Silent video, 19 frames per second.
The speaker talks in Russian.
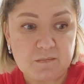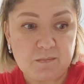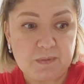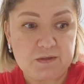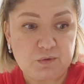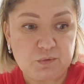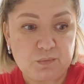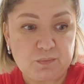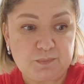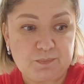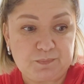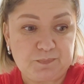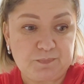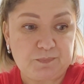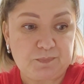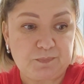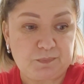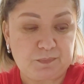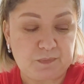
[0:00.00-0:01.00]
Потом,
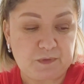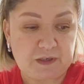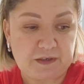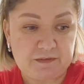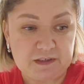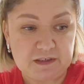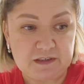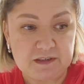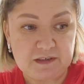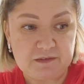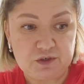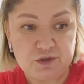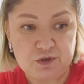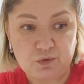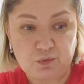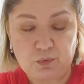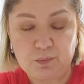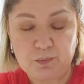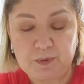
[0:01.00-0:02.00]
наверное,
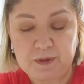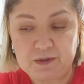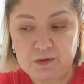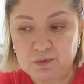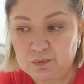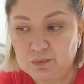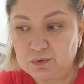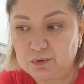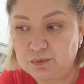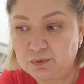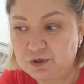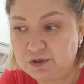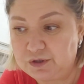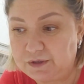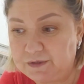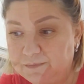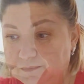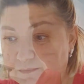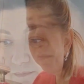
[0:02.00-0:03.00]
вечерком пойду к
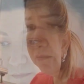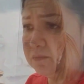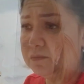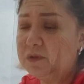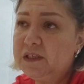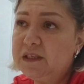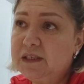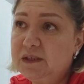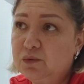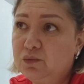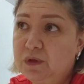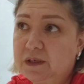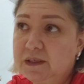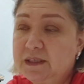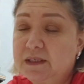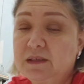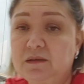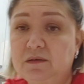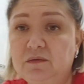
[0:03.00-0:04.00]
дочери. Диди у
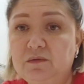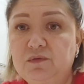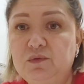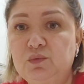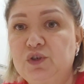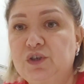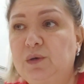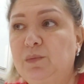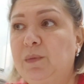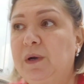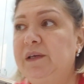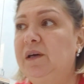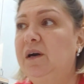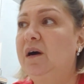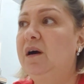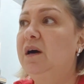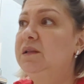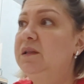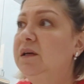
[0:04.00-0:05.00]
нас, э, внучка
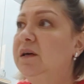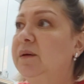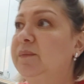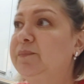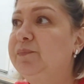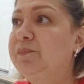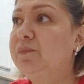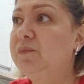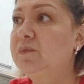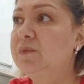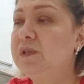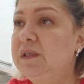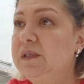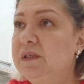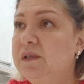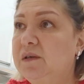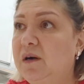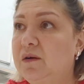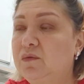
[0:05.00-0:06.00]
моя, она,
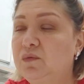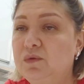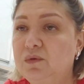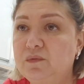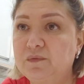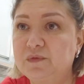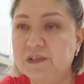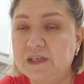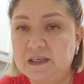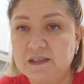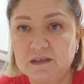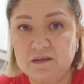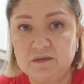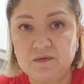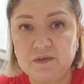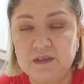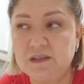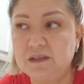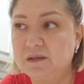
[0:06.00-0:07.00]
знаете как, вот в садик
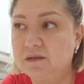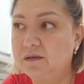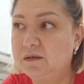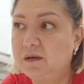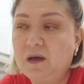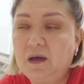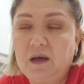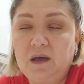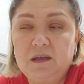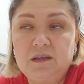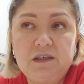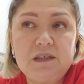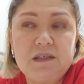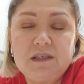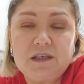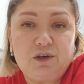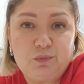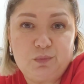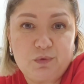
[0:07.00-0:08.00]
выйдет,
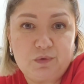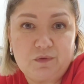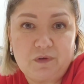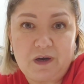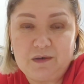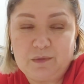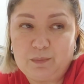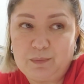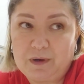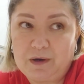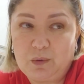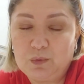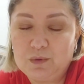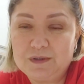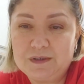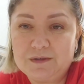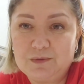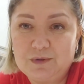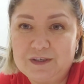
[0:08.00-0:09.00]
неделю буквально
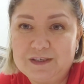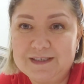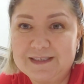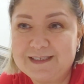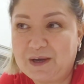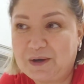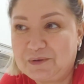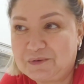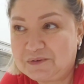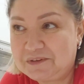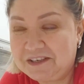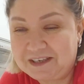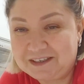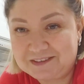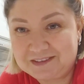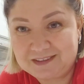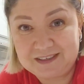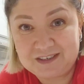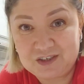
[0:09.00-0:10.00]
походит, ну, не знаю,
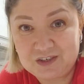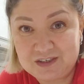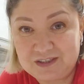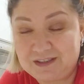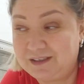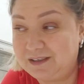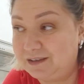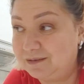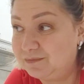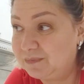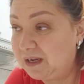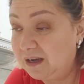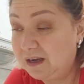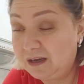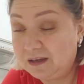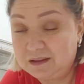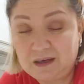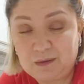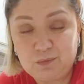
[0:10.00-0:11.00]
дня 3-4.
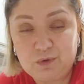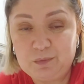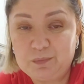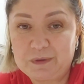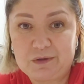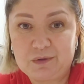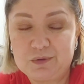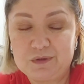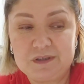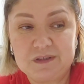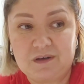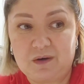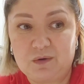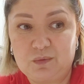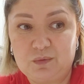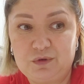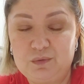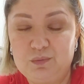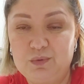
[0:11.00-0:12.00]
Домой приносит
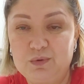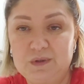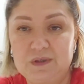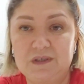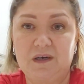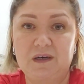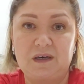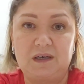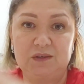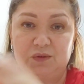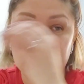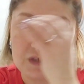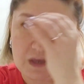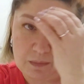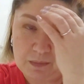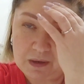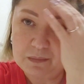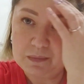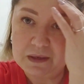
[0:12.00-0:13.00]
какую-нибудь заразу.
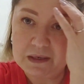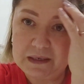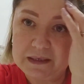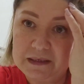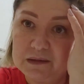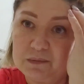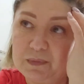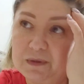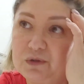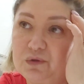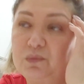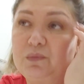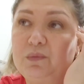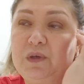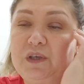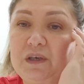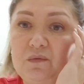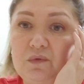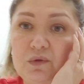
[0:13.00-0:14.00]
Сама болеет, потом у
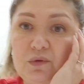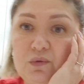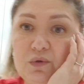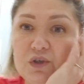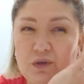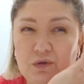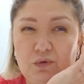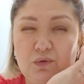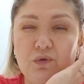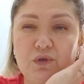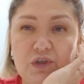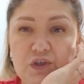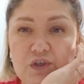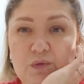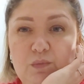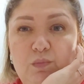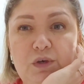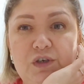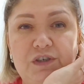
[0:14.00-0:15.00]
меня вот дочка, дочка
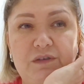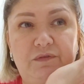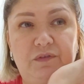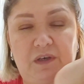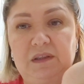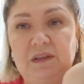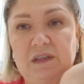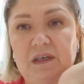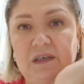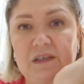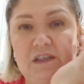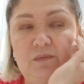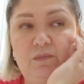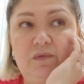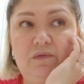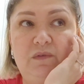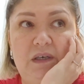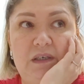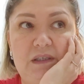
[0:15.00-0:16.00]
же больше в контакте
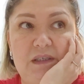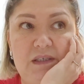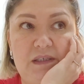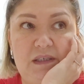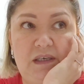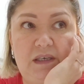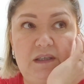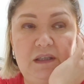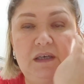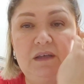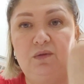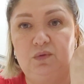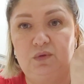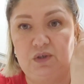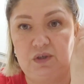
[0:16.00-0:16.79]
бывает с ней, да, то